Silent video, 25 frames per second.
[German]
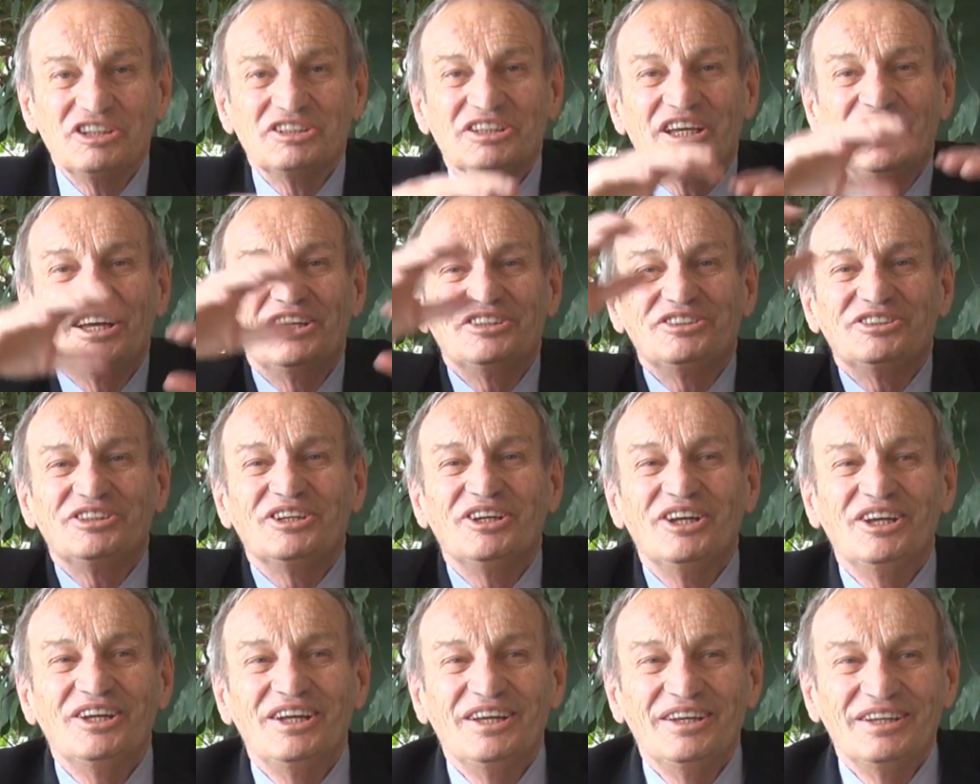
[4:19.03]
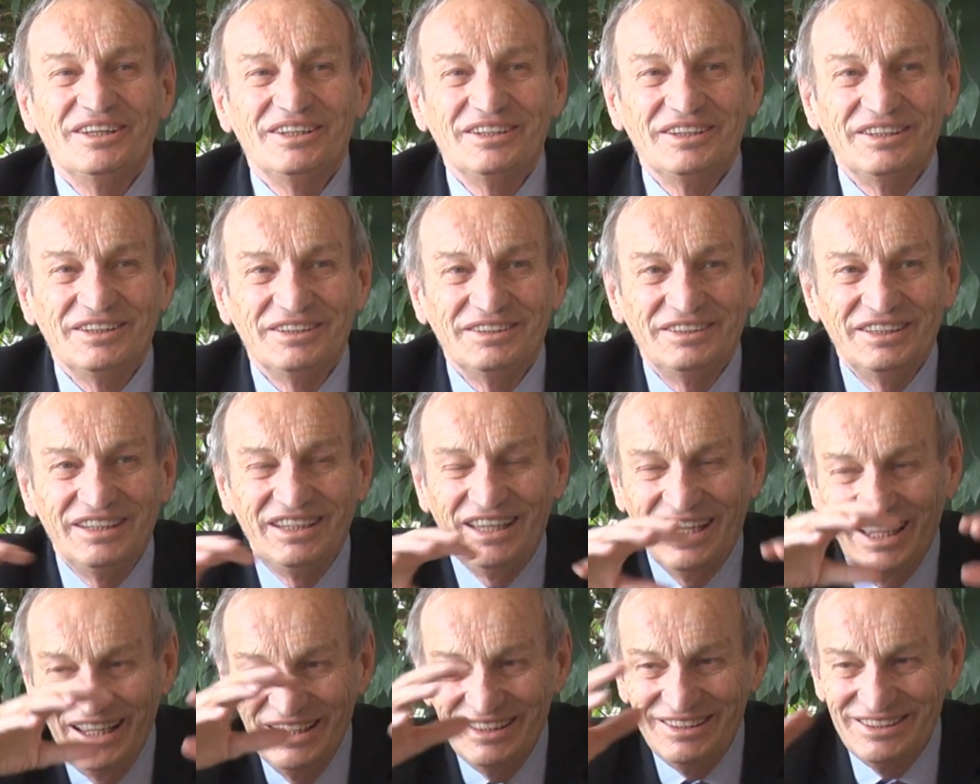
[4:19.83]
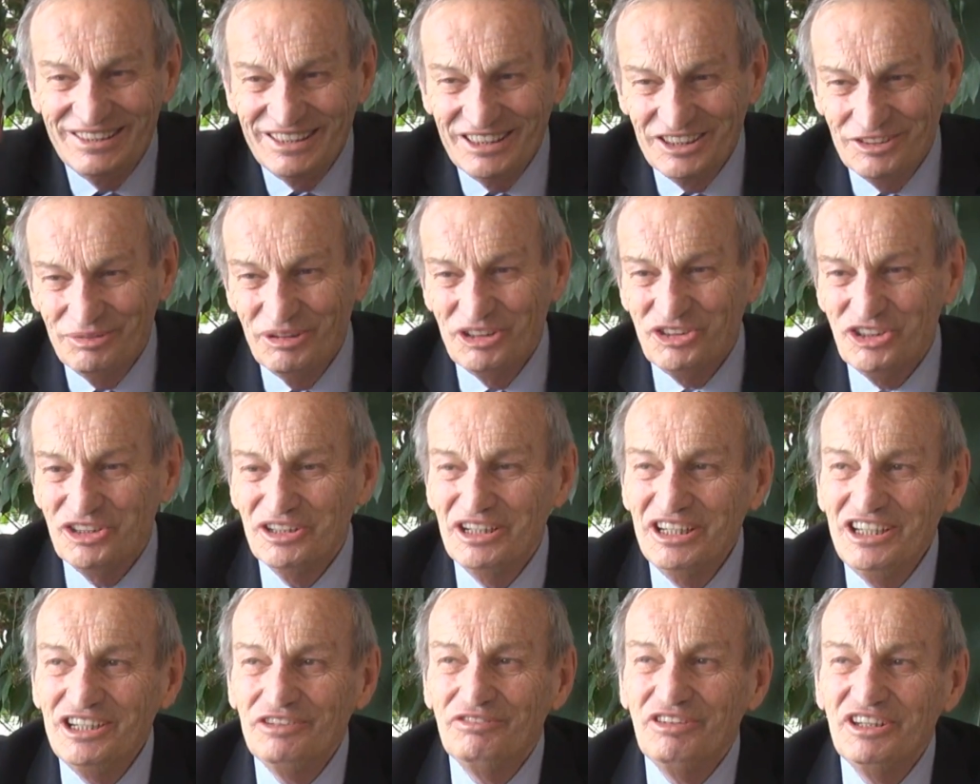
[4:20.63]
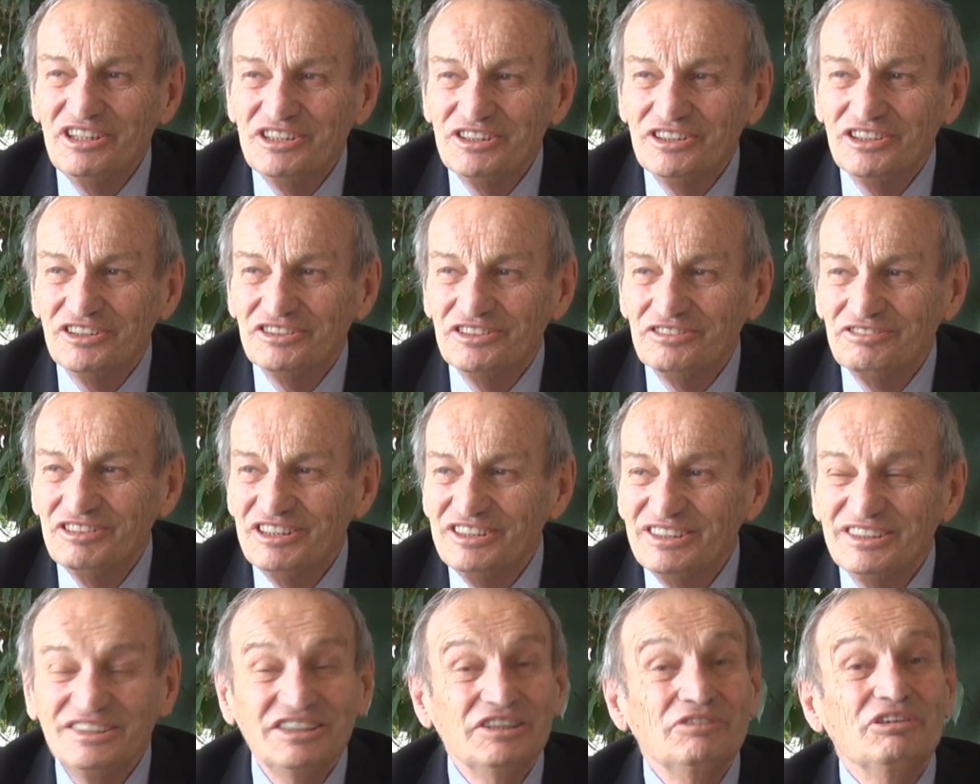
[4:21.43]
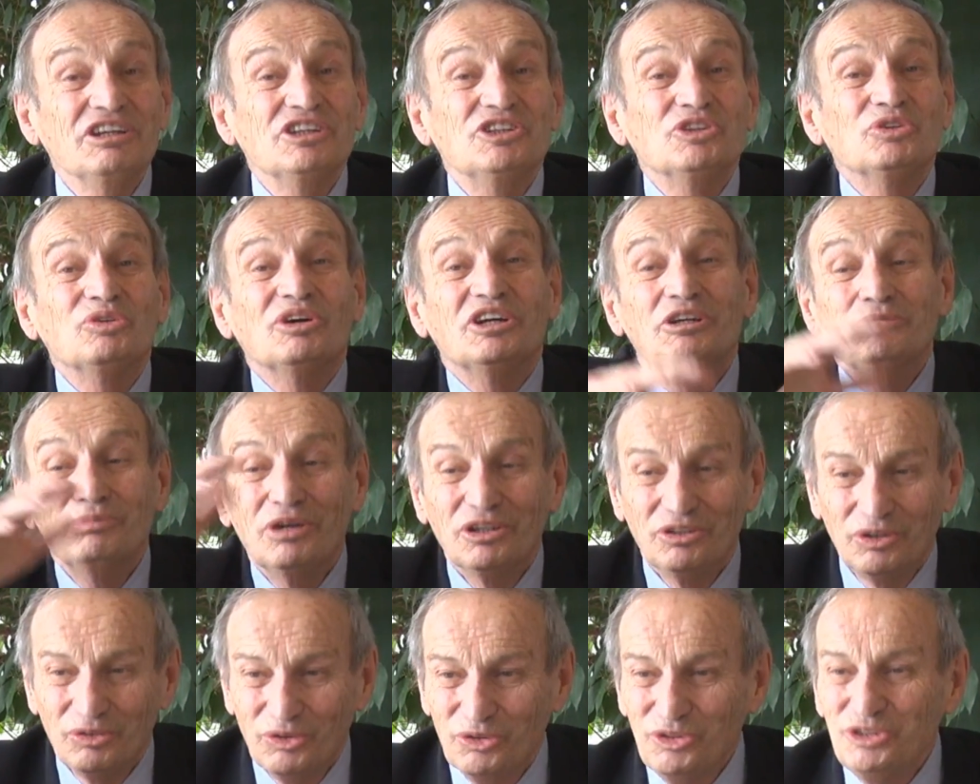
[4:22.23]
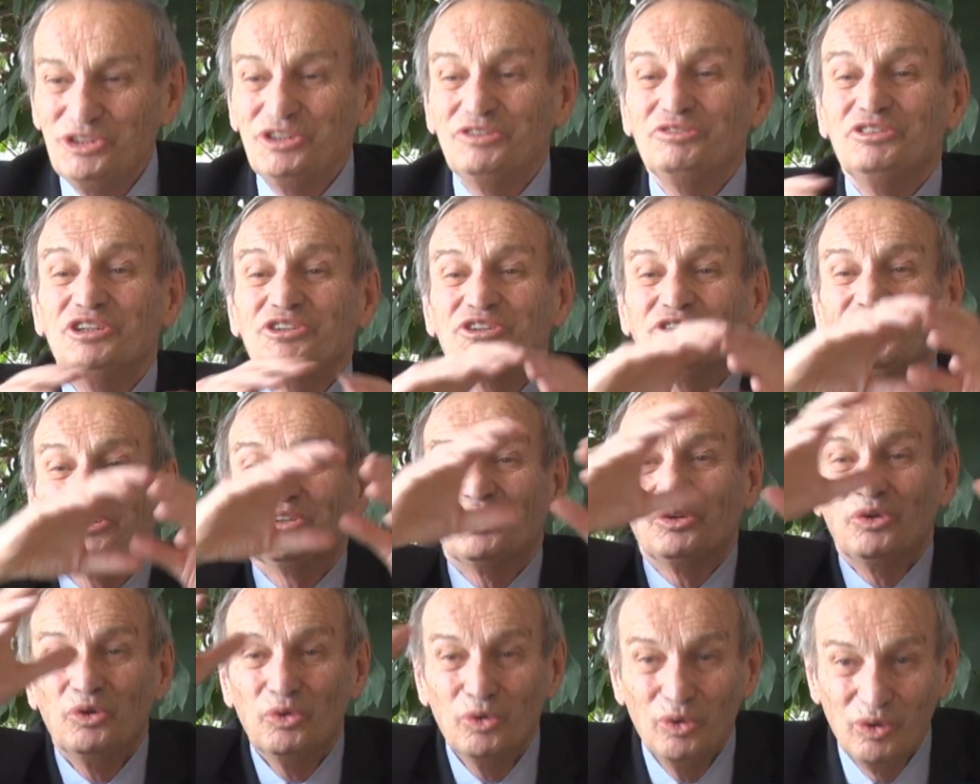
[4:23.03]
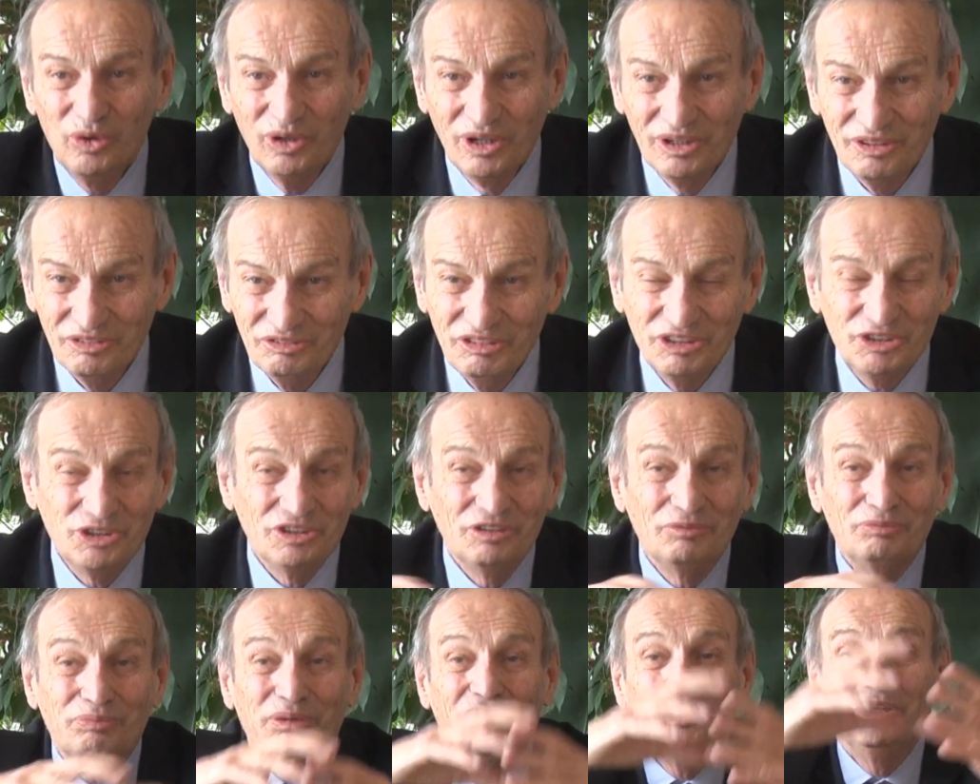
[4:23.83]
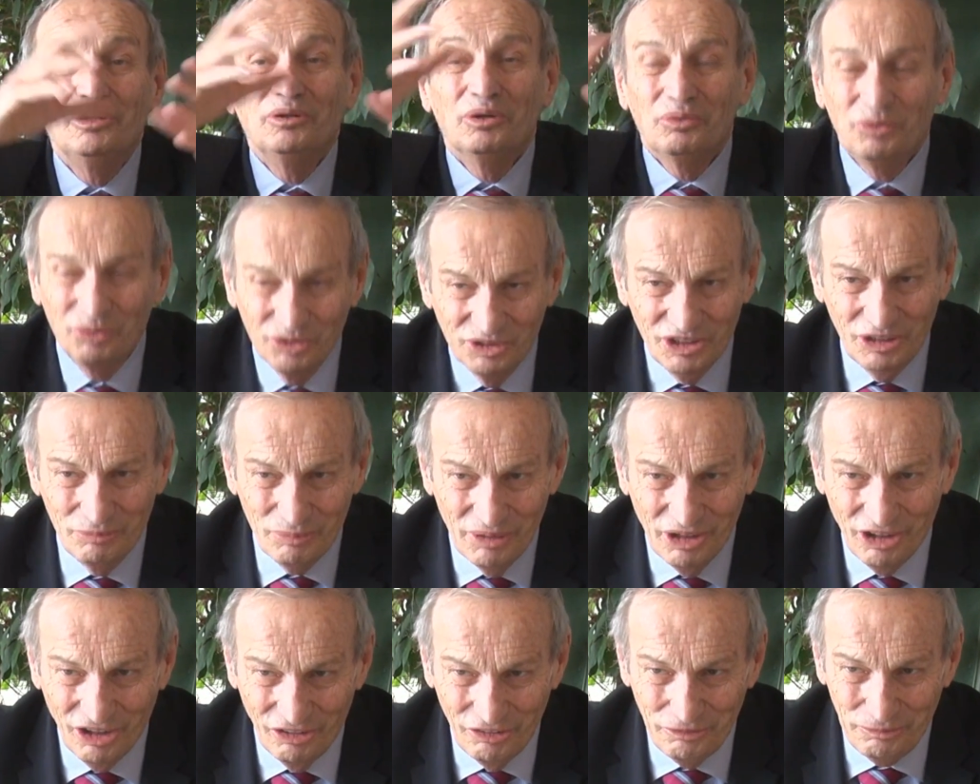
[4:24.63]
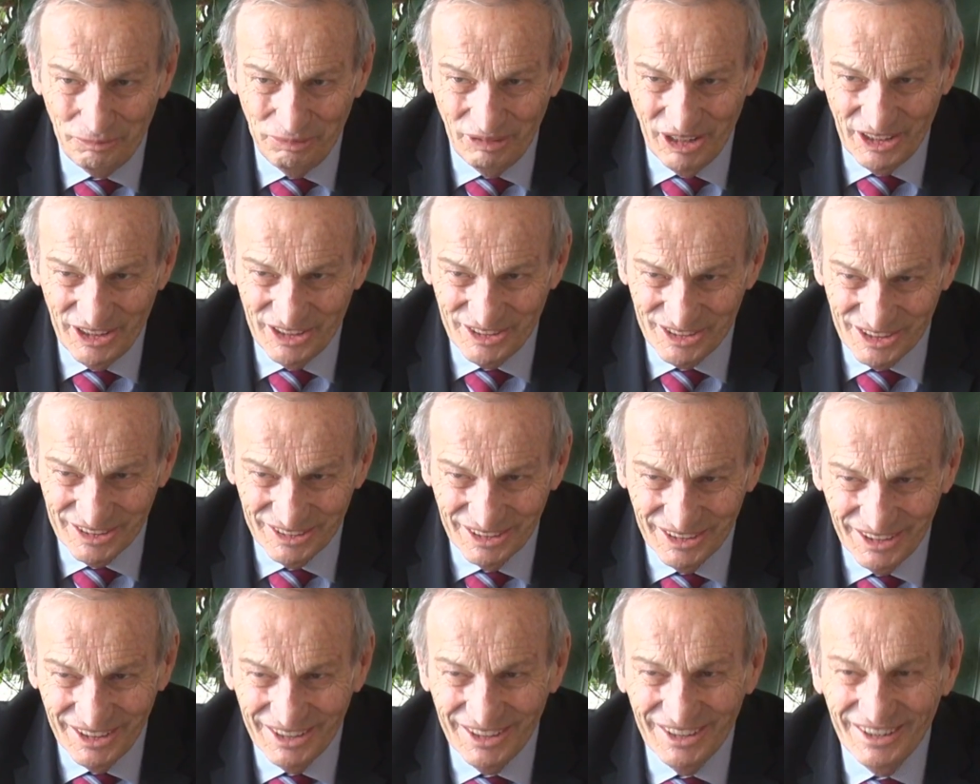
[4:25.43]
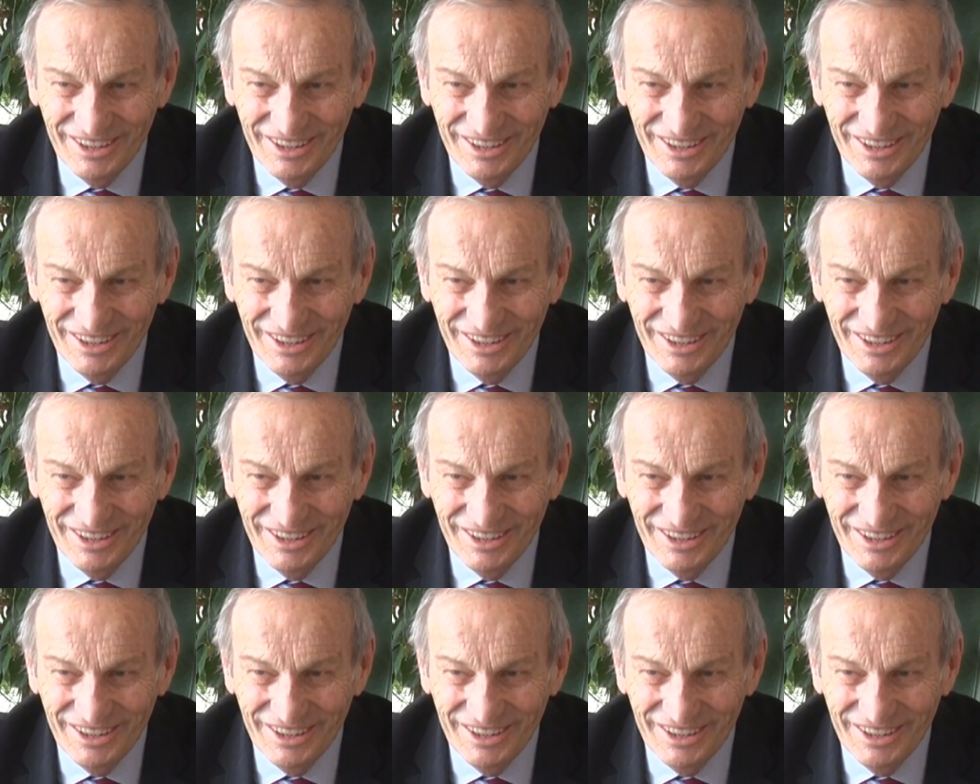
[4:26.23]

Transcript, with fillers: Das heißt, äh, die Grenze zwischen Nichtwissen und Wissen, die wird sogar immer größer, wie so eine Kugel, wie so ein Ballon, den man aufbläst.